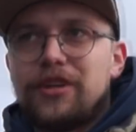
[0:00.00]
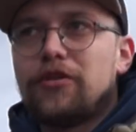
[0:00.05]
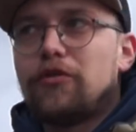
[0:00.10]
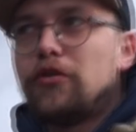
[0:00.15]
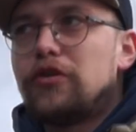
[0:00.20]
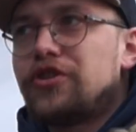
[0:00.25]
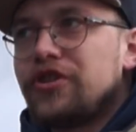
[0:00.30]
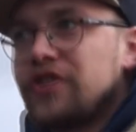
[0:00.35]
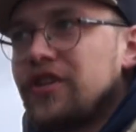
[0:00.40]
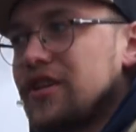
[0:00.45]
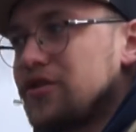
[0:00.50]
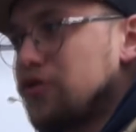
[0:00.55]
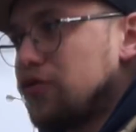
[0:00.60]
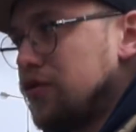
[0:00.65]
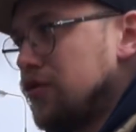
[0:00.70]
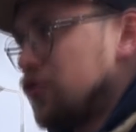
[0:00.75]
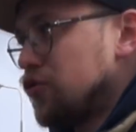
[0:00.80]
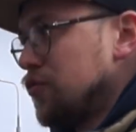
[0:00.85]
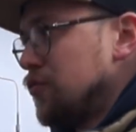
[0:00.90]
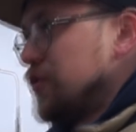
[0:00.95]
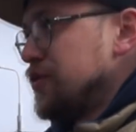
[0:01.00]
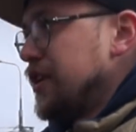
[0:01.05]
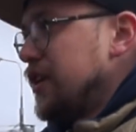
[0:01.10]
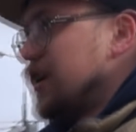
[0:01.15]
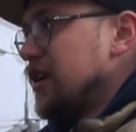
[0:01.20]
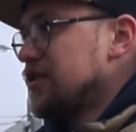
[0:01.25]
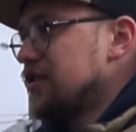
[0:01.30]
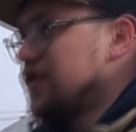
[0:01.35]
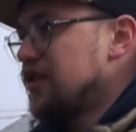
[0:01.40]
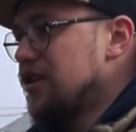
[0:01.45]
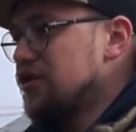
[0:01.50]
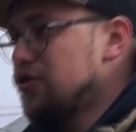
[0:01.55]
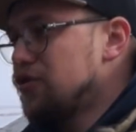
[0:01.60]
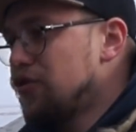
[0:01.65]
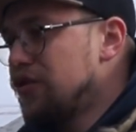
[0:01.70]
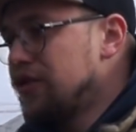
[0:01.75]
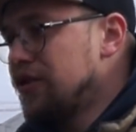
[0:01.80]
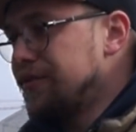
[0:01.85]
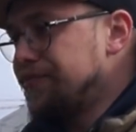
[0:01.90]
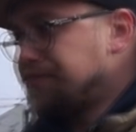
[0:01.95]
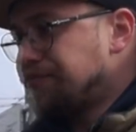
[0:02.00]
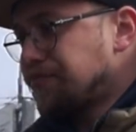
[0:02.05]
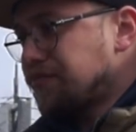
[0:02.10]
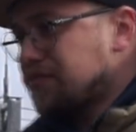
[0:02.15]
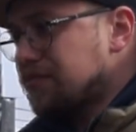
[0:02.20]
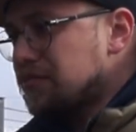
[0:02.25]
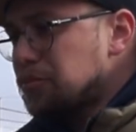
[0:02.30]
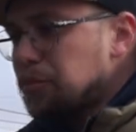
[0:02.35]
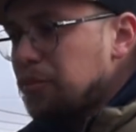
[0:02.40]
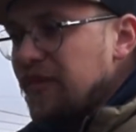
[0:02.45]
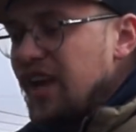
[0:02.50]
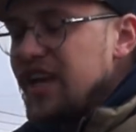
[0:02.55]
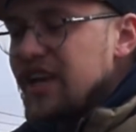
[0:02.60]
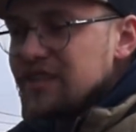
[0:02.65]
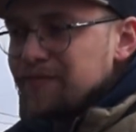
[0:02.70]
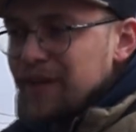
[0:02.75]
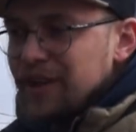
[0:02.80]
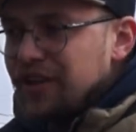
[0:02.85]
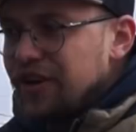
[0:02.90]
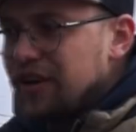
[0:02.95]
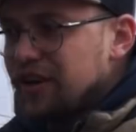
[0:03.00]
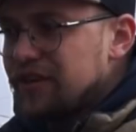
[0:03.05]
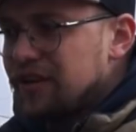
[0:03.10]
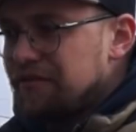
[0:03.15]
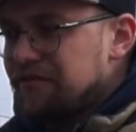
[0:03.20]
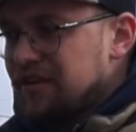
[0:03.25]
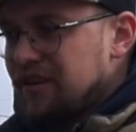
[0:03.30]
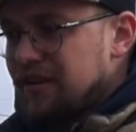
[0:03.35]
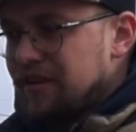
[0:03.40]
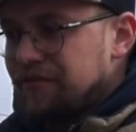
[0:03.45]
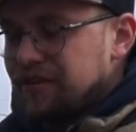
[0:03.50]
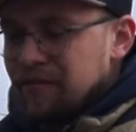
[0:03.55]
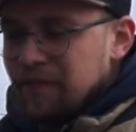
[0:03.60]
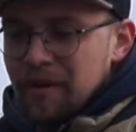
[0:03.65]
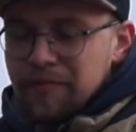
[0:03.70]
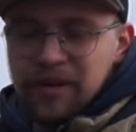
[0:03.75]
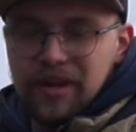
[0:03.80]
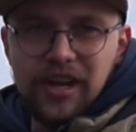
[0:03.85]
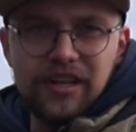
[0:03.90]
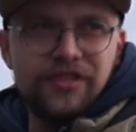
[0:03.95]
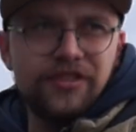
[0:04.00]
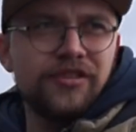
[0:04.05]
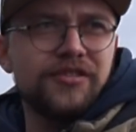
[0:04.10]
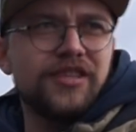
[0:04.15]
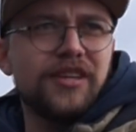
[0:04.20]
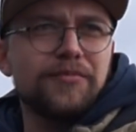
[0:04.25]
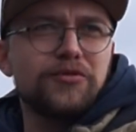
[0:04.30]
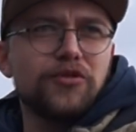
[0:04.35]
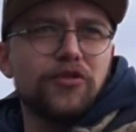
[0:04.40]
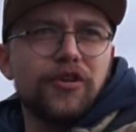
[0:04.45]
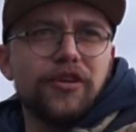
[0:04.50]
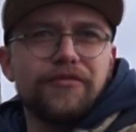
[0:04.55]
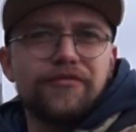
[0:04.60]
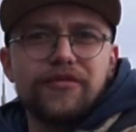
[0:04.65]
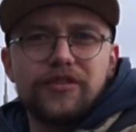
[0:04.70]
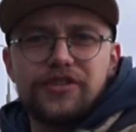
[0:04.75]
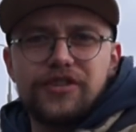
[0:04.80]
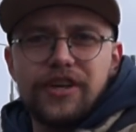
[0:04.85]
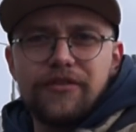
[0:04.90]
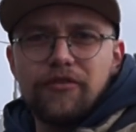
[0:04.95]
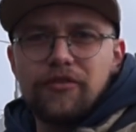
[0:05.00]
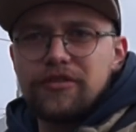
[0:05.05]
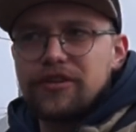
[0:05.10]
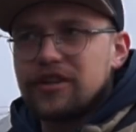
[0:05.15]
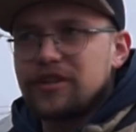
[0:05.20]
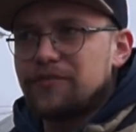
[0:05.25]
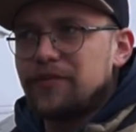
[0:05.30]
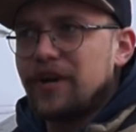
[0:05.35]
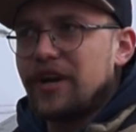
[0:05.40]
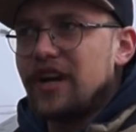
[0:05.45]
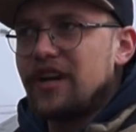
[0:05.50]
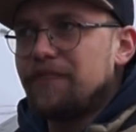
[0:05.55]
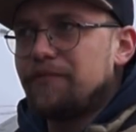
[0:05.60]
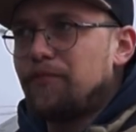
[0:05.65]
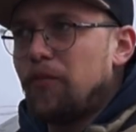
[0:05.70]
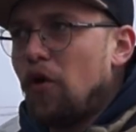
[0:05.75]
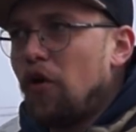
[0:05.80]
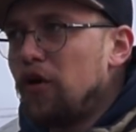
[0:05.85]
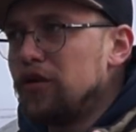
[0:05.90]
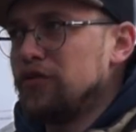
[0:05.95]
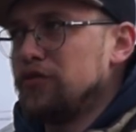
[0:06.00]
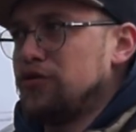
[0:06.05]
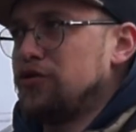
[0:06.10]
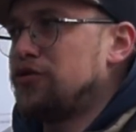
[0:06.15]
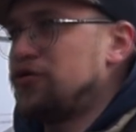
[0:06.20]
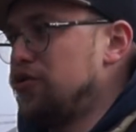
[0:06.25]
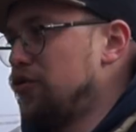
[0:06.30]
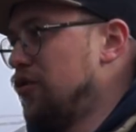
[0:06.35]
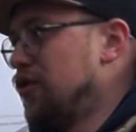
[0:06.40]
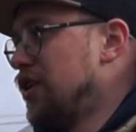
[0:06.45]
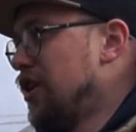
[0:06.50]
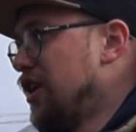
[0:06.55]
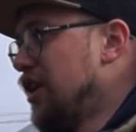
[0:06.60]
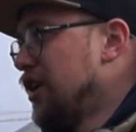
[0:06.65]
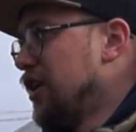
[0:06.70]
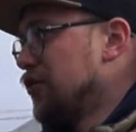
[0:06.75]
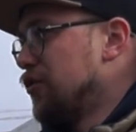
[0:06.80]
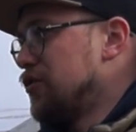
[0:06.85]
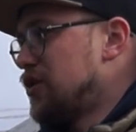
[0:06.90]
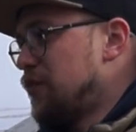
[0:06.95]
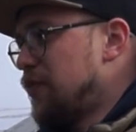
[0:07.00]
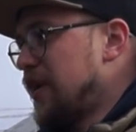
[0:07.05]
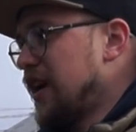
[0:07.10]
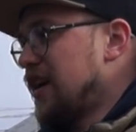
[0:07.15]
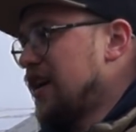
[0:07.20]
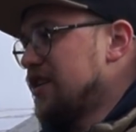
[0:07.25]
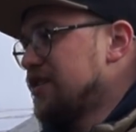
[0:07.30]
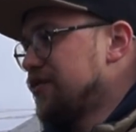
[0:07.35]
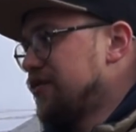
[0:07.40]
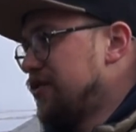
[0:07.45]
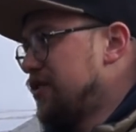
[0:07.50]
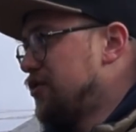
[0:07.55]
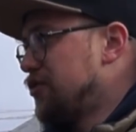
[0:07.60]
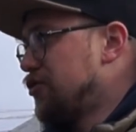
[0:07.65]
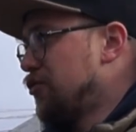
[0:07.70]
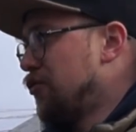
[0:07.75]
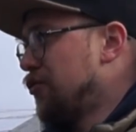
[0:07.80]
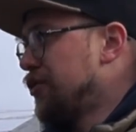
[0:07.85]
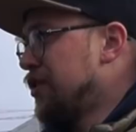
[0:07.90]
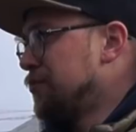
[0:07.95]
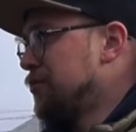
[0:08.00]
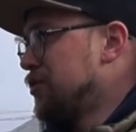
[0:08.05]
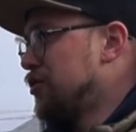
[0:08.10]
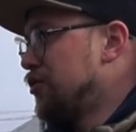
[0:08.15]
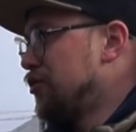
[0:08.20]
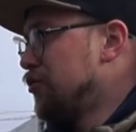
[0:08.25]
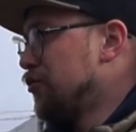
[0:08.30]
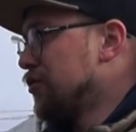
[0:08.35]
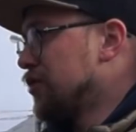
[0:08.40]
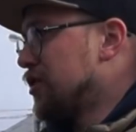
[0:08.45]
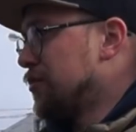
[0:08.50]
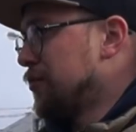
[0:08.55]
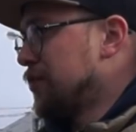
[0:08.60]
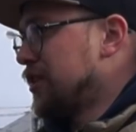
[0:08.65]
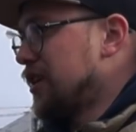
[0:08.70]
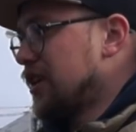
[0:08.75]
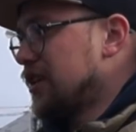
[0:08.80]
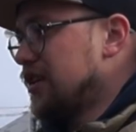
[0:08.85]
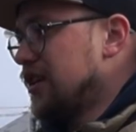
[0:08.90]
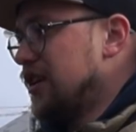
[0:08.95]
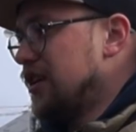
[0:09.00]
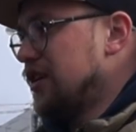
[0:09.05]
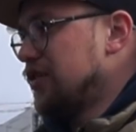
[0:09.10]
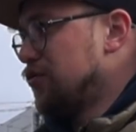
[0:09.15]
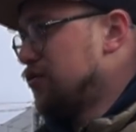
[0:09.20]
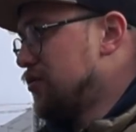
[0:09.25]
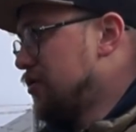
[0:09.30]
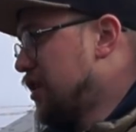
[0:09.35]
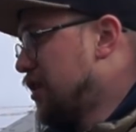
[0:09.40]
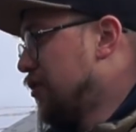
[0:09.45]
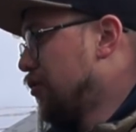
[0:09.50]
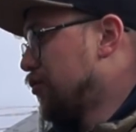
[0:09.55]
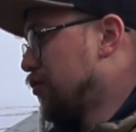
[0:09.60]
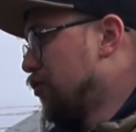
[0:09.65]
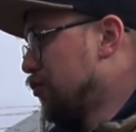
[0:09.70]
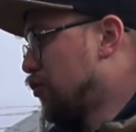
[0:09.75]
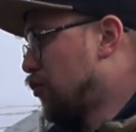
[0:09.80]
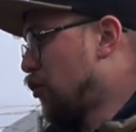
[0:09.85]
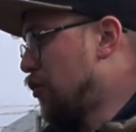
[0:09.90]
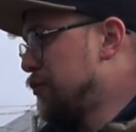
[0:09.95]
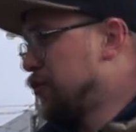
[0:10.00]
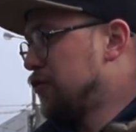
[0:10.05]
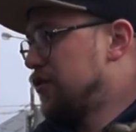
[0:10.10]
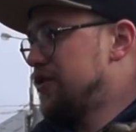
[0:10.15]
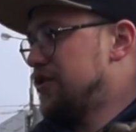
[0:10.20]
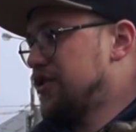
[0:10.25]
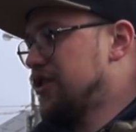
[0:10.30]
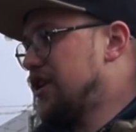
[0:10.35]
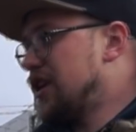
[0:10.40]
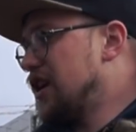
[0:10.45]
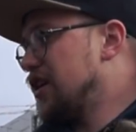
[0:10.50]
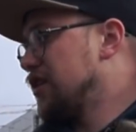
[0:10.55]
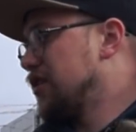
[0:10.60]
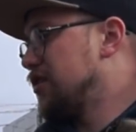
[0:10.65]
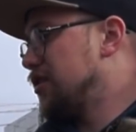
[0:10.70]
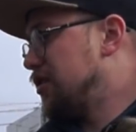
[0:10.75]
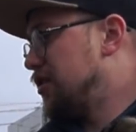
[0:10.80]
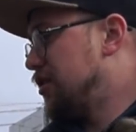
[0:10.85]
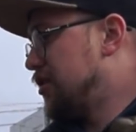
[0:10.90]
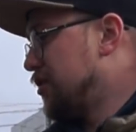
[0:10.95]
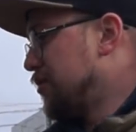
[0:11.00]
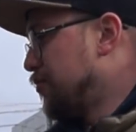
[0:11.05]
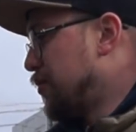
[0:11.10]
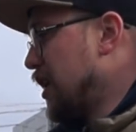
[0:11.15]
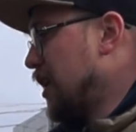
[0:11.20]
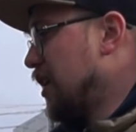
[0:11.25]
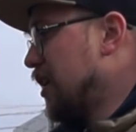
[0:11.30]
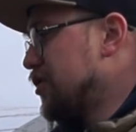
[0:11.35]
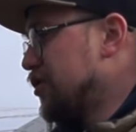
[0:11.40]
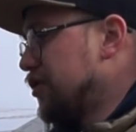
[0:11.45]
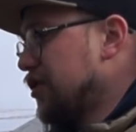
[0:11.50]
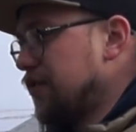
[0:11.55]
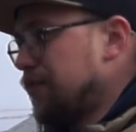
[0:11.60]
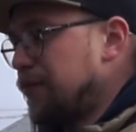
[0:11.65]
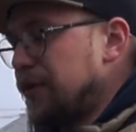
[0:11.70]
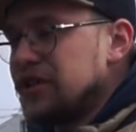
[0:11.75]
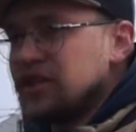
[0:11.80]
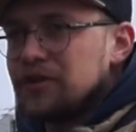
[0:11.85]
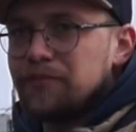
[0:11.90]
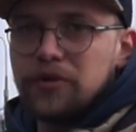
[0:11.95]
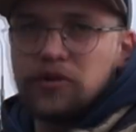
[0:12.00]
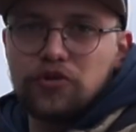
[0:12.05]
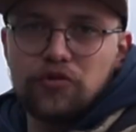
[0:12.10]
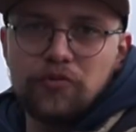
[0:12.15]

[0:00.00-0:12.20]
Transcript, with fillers: деле очень достойно. Шумоизоляция достойна. Я смотрел этот автомобиль, один из обзоров, где его разбирали полностью, то есть и показывали, с чего он там начинен там, и так далее. То есть, да, вот, вот кроме вот этих арок и багажника, в принципе,